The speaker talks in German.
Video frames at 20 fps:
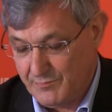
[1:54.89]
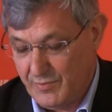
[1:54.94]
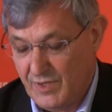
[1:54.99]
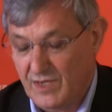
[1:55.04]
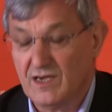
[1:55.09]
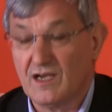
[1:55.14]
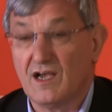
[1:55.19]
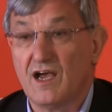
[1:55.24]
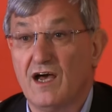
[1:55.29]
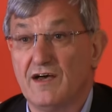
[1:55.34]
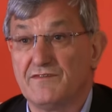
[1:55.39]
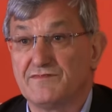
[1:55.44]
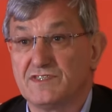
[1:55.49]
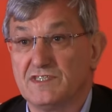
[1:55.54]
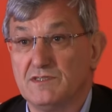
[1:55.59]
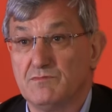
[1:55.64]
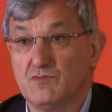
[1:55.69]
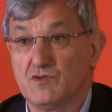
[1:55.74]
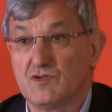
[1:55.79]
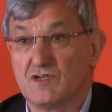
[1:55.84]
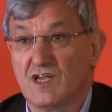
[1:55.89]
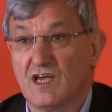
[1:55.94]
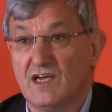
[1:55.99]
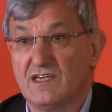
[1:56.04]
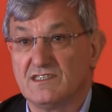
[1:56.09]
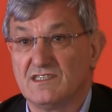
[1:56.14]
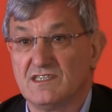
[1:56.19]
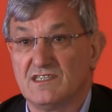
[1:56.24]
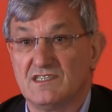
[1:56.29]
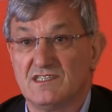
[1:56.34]
Paragraph
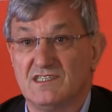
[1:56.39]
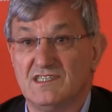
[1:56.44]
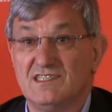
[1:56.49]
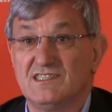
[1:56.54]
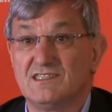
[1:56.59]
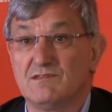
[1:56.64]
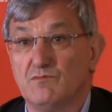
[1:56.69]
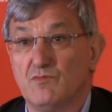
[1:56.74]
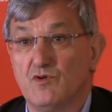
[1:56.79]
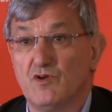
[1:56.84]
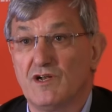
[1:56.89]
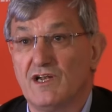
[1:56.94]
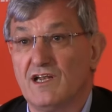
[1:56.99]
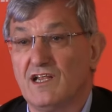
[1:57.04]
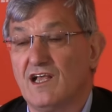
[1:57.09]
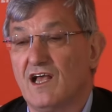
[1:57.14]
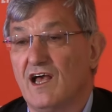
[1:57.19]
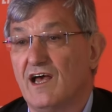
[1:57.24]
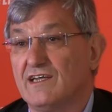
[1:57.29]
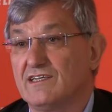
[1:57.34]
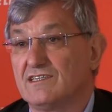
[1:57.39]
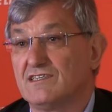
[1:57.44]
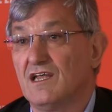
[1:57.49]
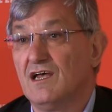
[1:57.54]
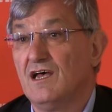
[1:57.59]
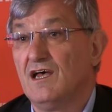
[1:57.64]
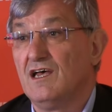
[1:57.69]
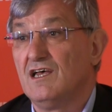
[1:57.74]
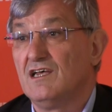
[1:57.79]
37 diese Möglichkeit